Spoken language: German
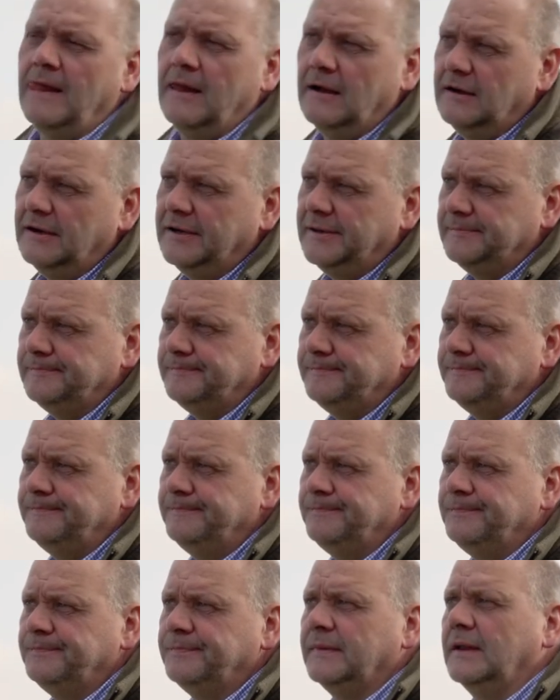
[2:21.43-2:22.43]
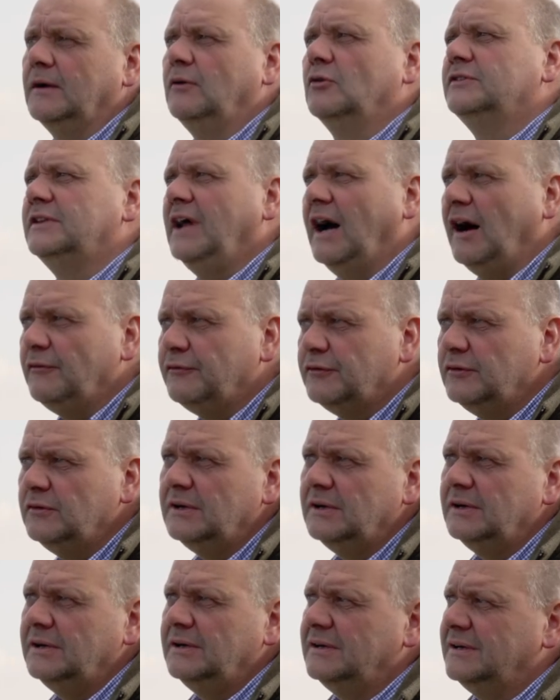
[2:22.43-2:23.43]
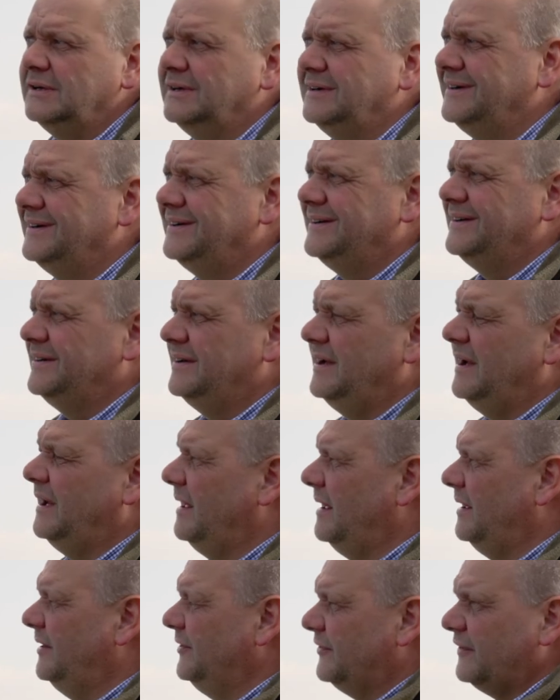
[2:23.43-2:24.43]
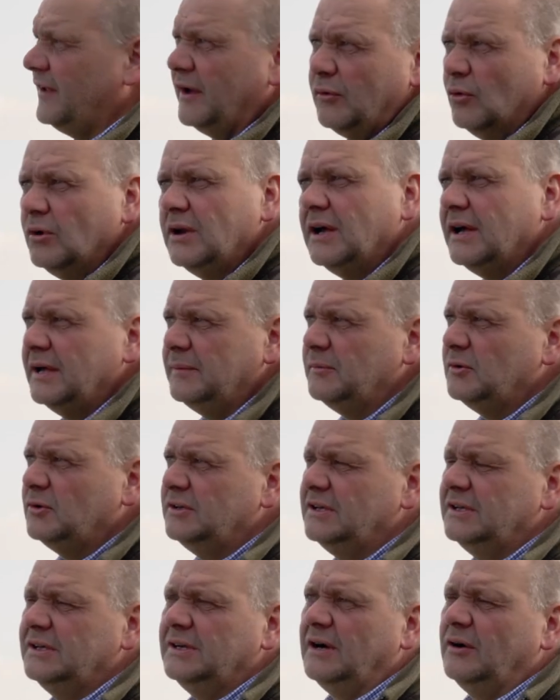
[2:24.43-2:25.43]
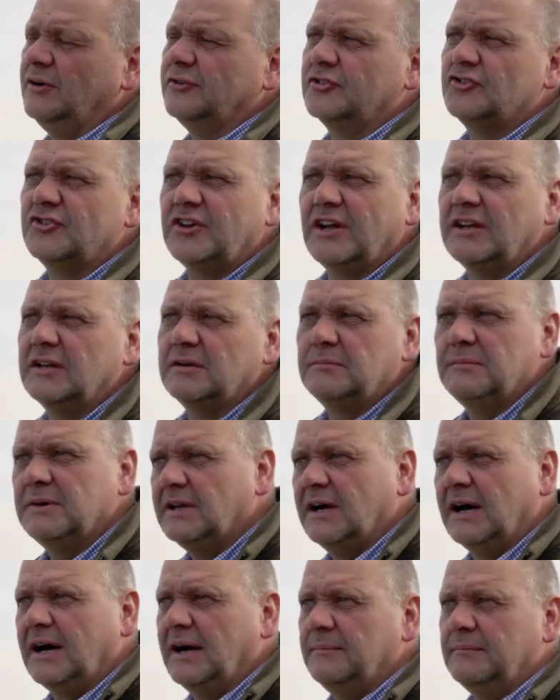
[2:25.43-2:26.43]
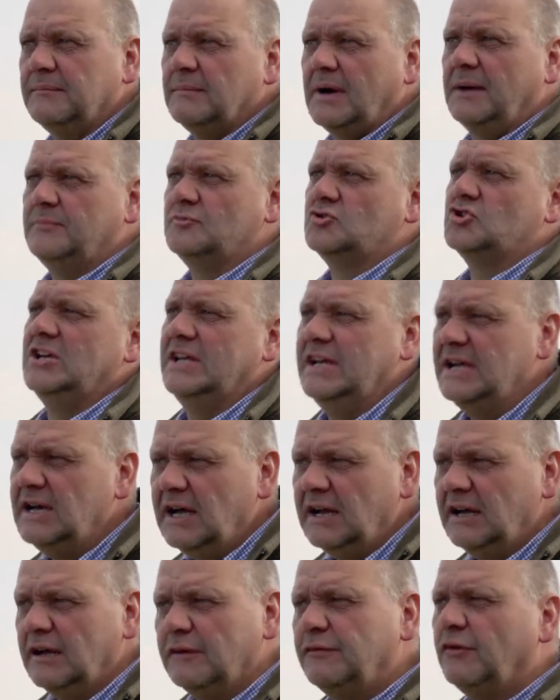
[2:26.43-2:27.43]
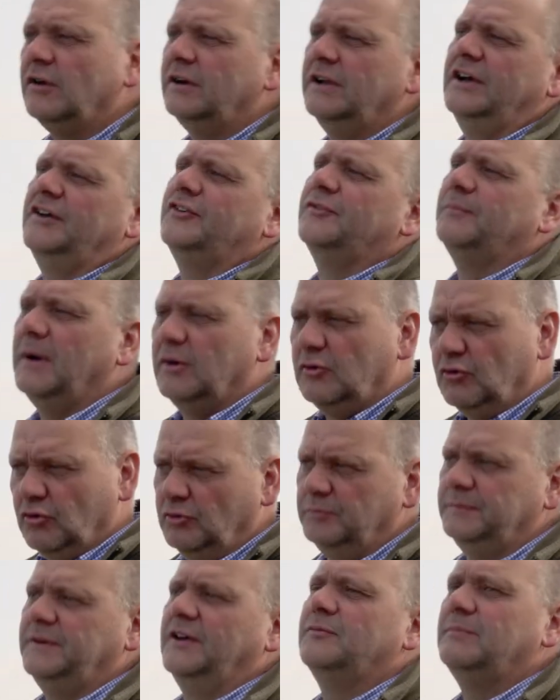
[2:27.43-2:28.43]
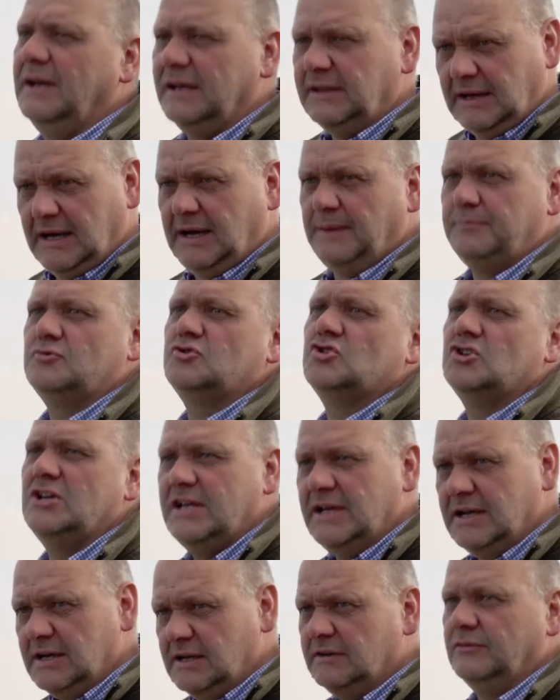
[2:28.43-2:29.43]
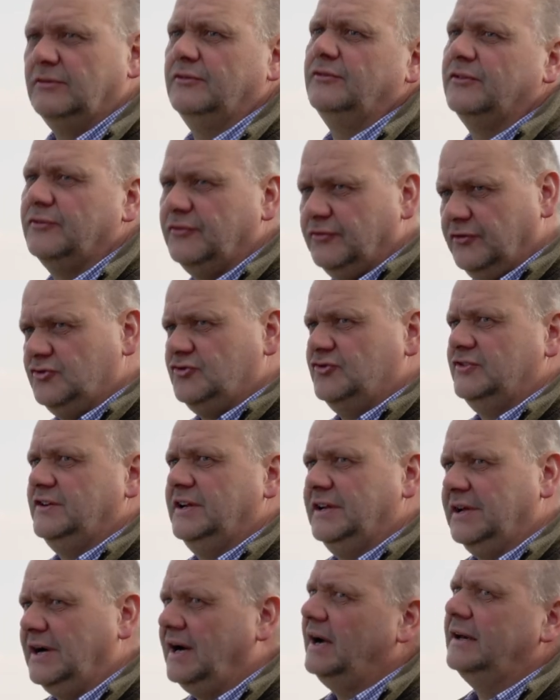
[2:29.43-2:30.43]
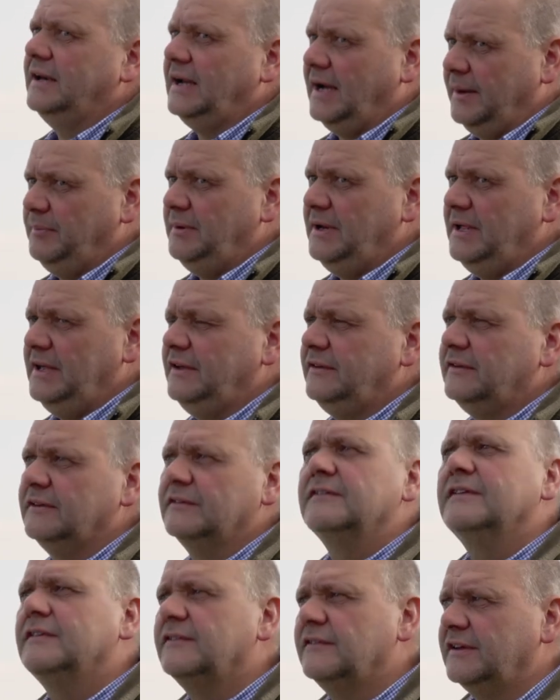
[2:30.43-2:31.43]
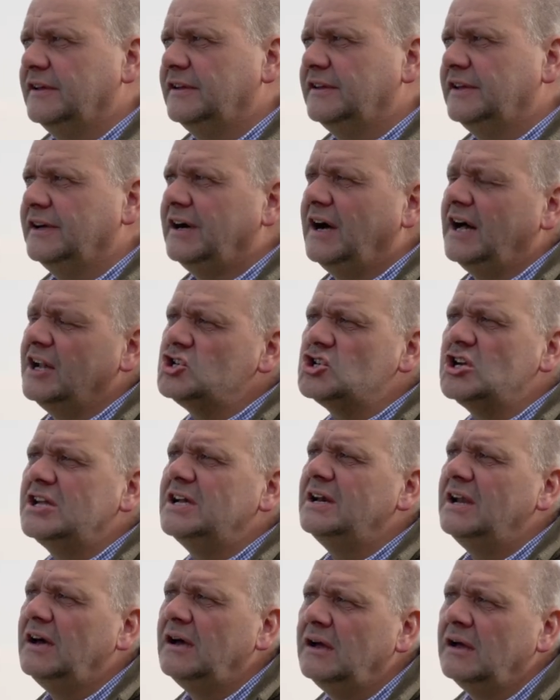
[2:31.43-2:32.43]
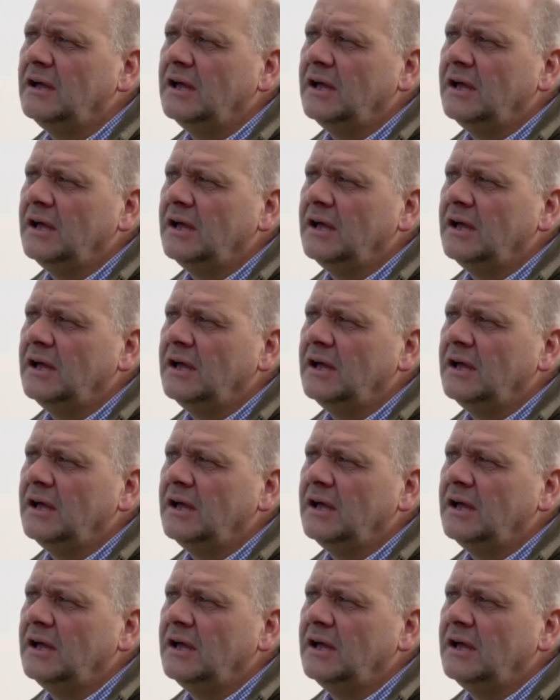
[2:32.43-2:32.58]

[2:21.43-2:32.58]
Ähm, und dafür äh, ist der Ruder im Grunde ausgestattet mit einem, einem Schlägler, der vorne erstmal grob das Blatt abschlägelt und zwischen den Reihen ablegt. Das nennt sich Integralschlägler.